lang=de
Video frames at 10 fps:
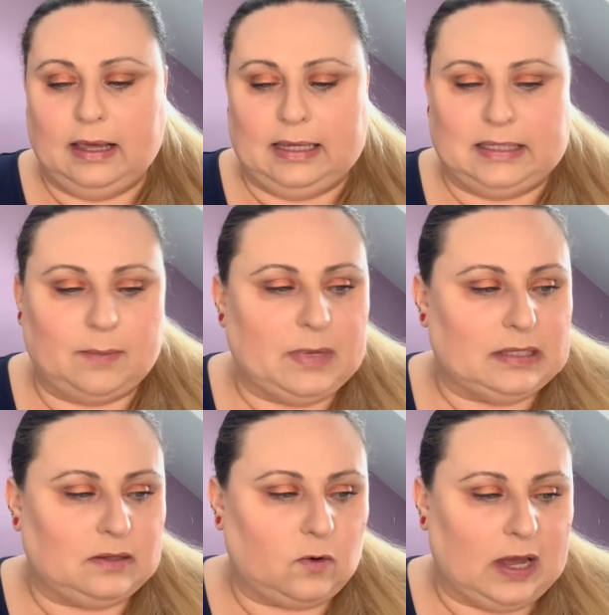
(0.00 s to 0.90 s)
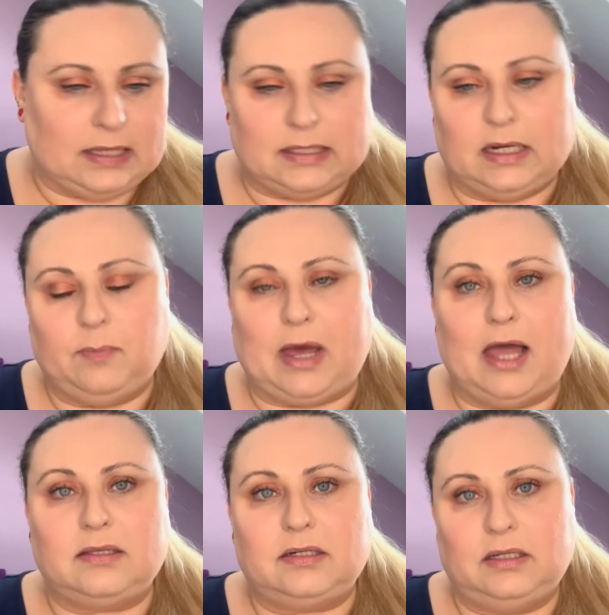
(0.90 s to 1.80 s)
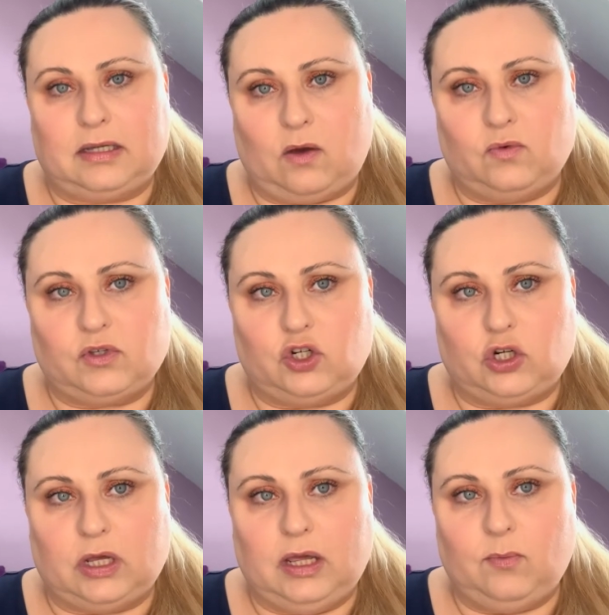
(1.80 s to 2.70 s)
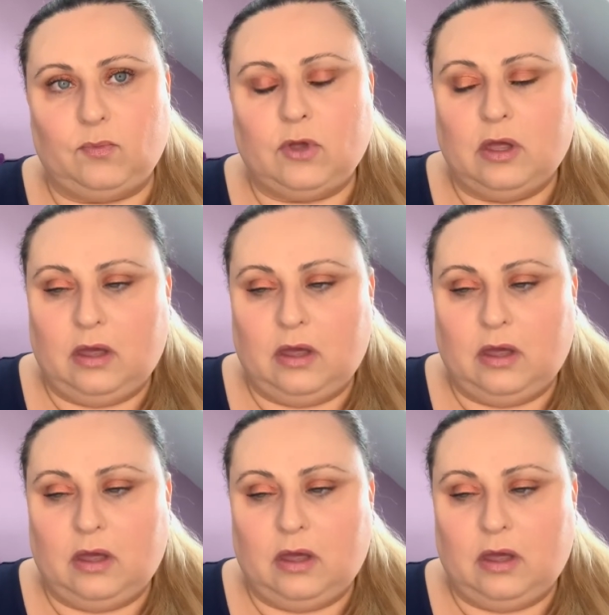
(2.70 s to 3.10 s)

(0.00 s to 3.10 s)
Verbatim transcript: Ich habe mir jetzt auch extra die Preise nicht rausgeschrieben.